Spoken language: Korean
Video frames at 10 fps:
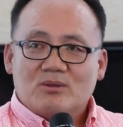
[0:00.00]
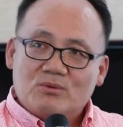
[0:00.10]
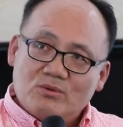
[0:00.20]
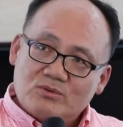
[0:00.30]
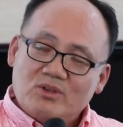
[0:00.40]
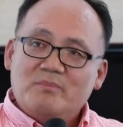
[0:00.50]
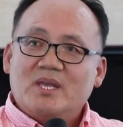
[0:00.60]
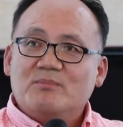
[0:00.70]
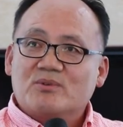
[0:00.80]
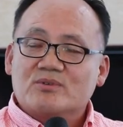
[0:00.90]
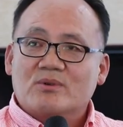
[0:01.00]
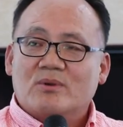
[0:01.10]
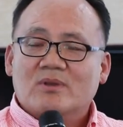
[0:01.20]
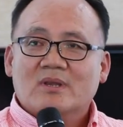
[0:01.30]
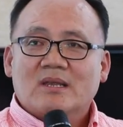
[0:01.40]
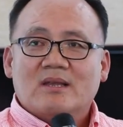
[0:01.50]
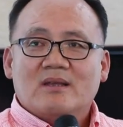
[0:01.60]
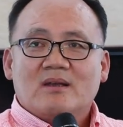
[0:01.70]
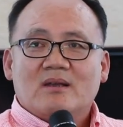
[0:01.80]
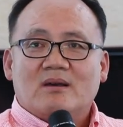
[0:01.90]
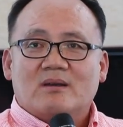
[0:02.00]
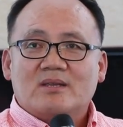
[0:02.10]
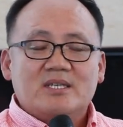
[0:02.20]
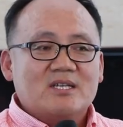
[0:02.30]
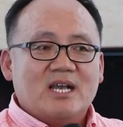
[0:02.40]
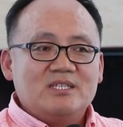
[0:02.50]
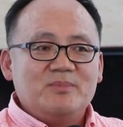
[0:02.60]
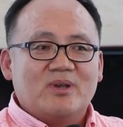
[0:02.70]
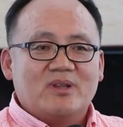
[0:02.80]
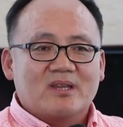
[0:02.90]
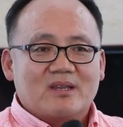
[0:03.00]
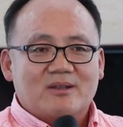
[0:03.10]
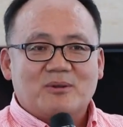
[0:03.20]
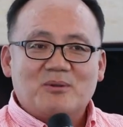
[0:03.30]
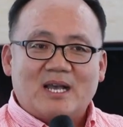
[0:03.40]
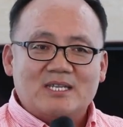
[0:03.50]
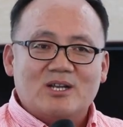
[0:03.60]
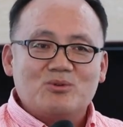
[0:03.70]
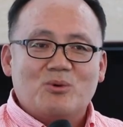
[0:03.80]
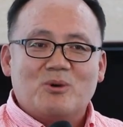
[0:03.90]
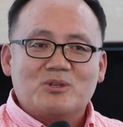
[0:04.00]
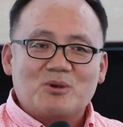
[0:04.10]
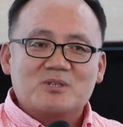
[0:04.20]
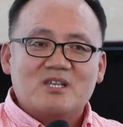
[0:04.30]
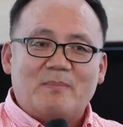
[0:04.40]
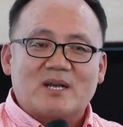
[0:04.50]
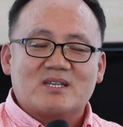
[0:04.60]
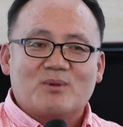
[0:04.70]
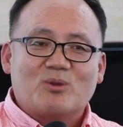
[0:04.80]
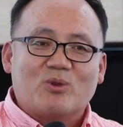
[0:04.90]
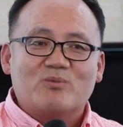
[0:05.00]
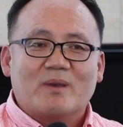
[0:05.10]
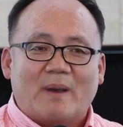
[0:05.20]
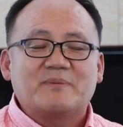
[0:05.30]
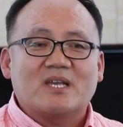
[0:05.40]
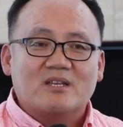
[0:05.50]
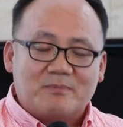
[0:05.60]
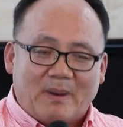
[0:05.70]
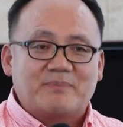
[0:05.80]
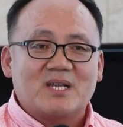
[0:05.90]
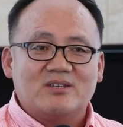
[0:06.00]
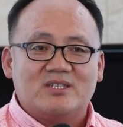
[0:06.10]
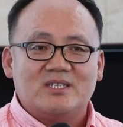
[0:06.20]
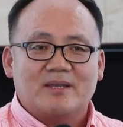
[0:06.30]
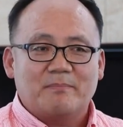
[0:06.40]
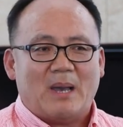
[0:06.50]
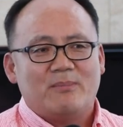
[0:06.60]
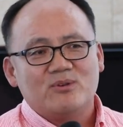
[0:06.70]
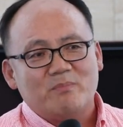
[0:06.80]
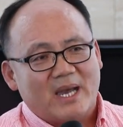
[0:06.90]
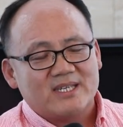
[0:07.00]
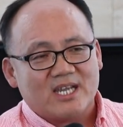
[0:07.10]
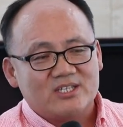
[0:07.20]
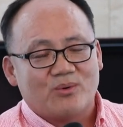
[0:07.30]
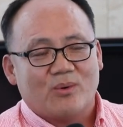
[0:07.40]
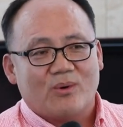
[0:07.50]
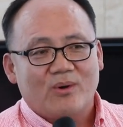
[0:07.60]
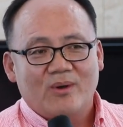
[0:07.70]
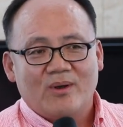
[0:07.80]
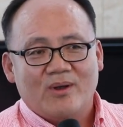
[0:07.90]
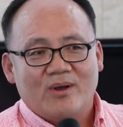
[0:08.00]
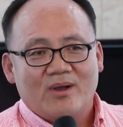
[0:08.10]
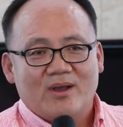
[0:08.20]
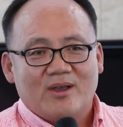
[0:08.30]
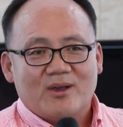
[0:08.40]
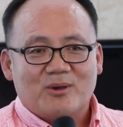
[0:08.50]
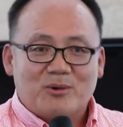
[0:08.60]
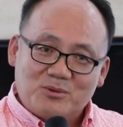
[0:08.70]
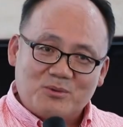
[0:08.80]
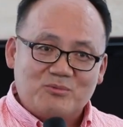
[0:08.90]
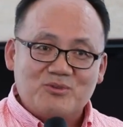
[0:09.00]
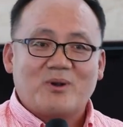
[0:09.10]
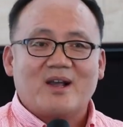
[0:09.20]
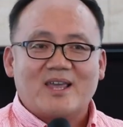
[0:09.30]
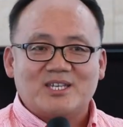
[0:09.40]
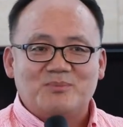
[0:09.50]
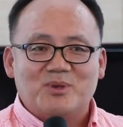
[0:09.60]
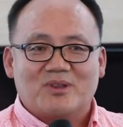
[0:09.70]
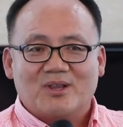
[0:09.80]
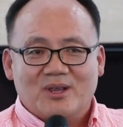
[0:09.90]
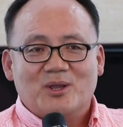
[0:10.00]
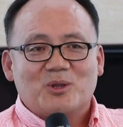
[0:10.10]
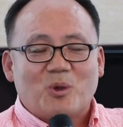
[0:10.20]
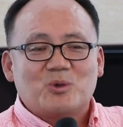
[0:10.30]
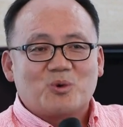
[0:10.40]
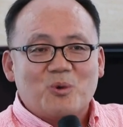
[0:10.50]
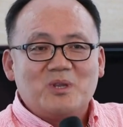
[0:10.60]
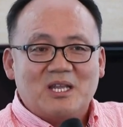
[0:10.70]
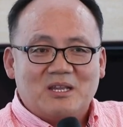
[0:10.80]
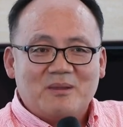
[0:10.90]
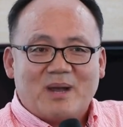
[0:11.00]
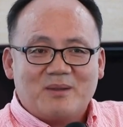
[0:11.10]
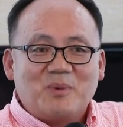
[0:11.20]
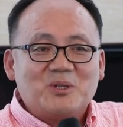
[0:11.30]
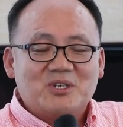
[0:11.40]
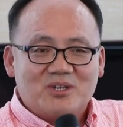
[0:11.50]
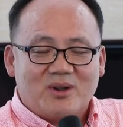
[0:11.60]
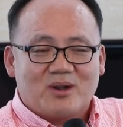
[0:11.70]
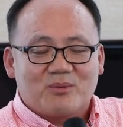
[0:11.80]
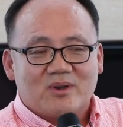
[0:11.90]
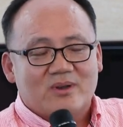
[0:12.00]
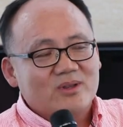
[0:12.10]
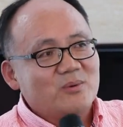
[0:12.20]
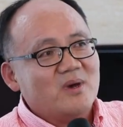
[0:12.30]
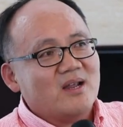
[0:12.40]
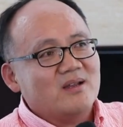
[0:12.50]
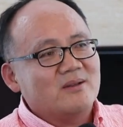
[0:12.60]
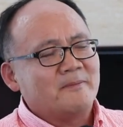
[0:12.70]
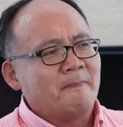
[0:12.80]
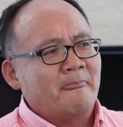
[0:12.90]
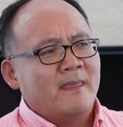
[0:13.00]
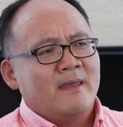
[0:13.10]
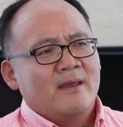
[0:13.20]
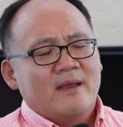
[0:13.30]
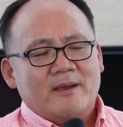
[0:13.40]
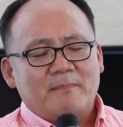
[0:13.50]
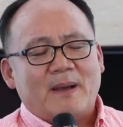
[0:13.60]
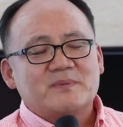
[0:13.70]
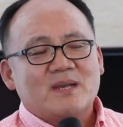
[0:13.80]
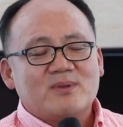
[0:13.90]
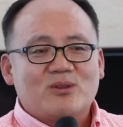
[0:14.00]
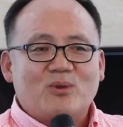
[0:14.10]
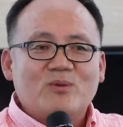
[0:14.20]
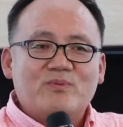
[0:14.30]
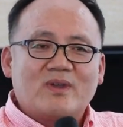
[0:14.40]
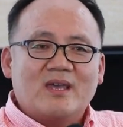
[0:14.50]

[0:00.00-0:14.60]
또 선배님으로서 어, 퇴직하시면 그래도 가장 좋은 건 석사 박사보다 더 그러니까 밥사 밥 사듯이 밥을 좀 많이 사시고 어, 좀 후덕하게 하시면 더 좋은 길들이 많이 펼쳐질 것 같고요. 또 하나는 밥사보다 더 높은